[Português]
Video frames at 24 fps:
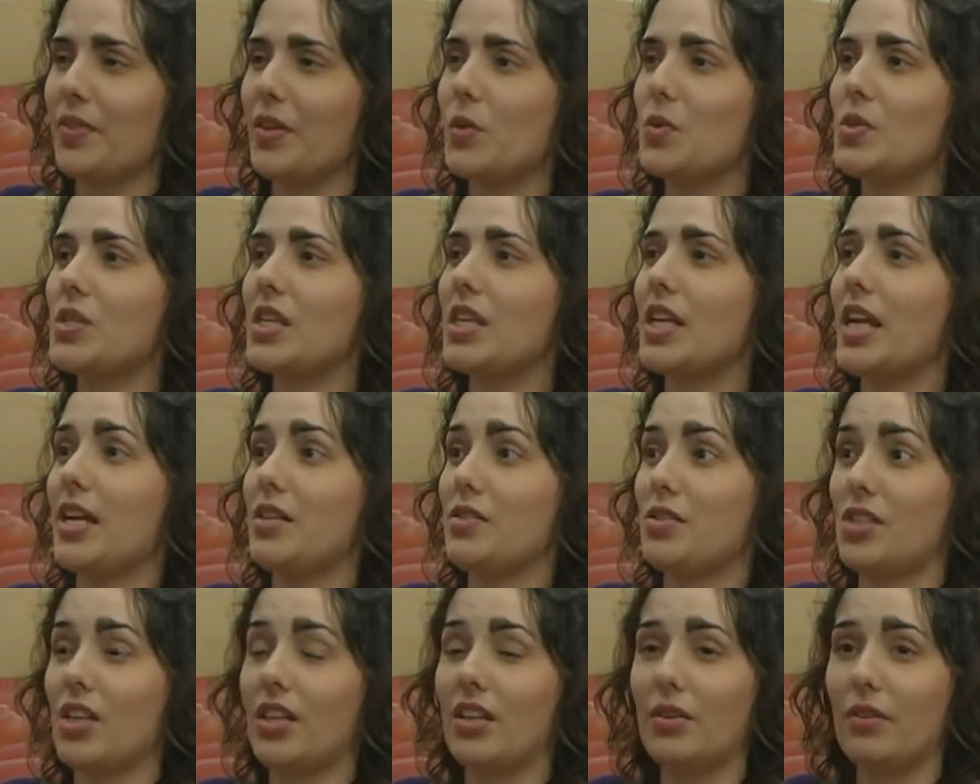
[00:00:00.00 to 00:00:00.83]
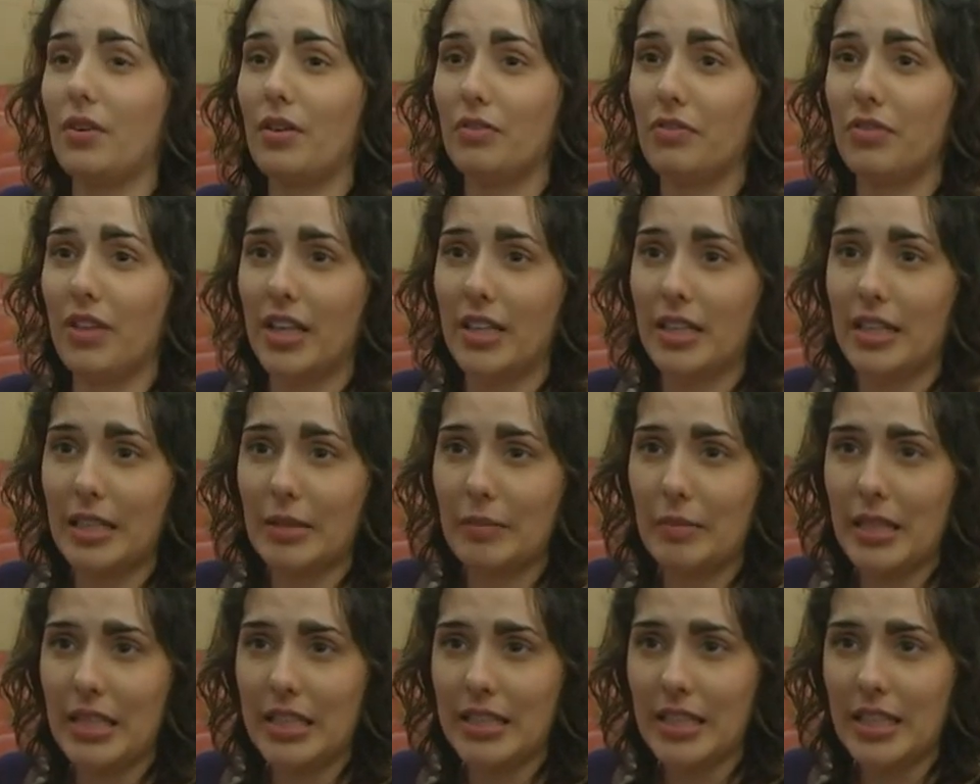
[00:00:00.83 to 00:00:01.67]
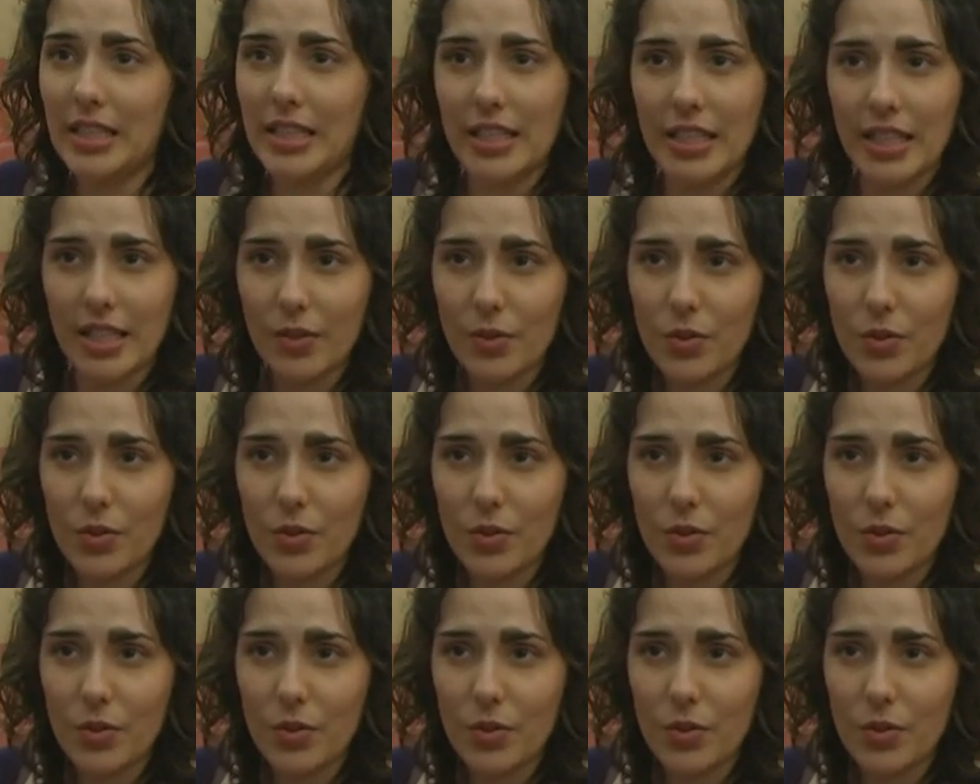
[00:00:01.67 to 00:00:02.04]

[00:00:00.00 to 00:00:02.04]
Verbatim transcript: Os ingressos já estão à venda na bilheteria,